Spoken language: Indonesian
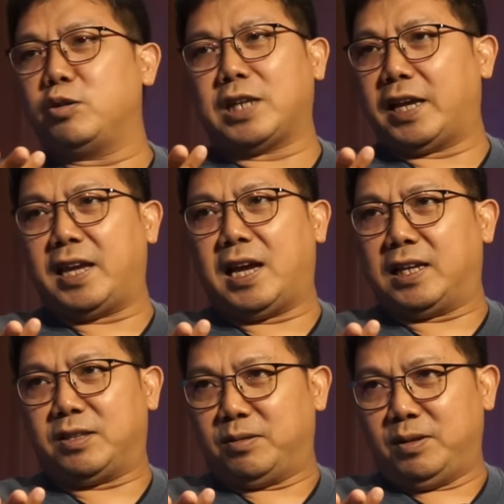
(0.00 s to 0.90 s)
Cahya
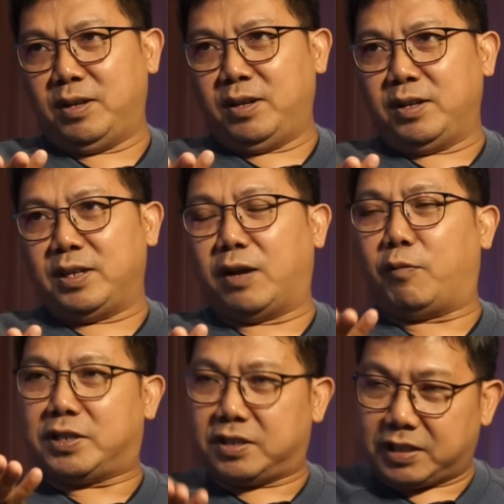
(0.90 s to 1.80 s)
gitu? Hmm. Yang
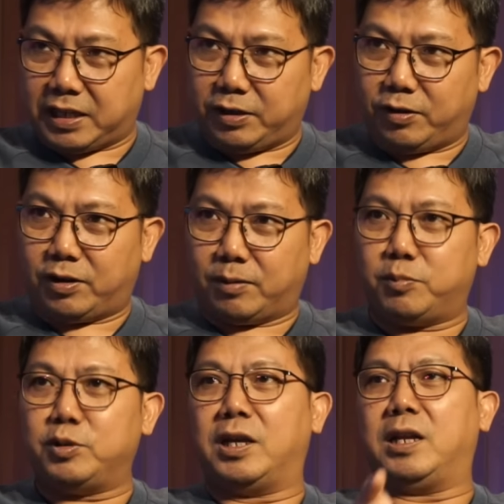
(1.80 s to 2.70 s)
wasit senior,
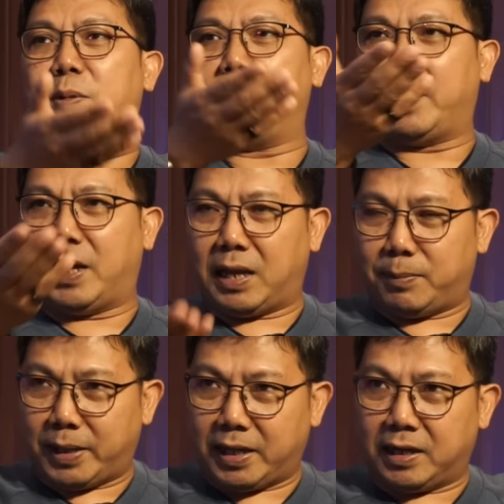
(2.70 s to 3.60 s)
punya lebih
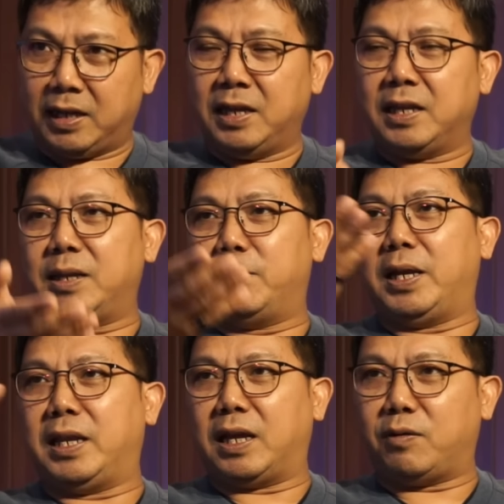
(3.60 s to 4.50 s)
pengalaman
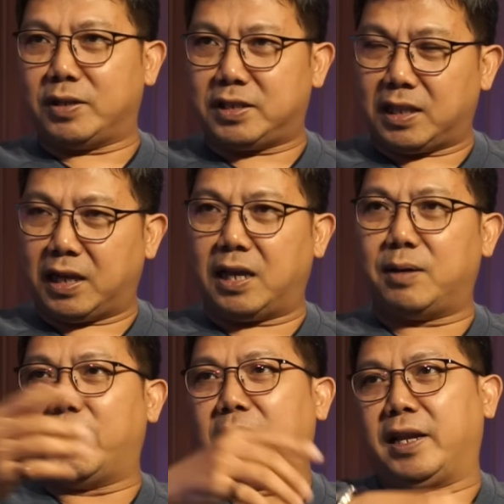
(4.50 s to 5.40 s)
dibandingkan wasit tengah
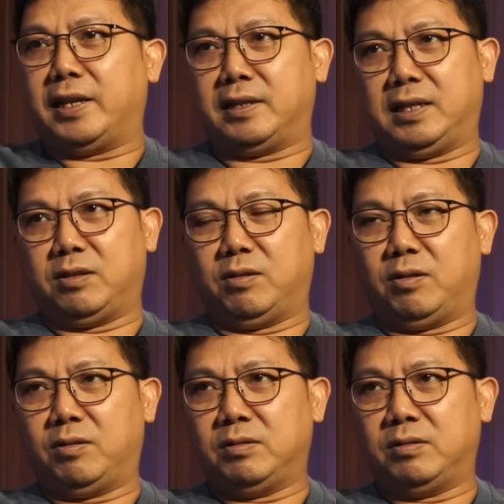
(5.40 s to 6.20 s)
kemarin gitu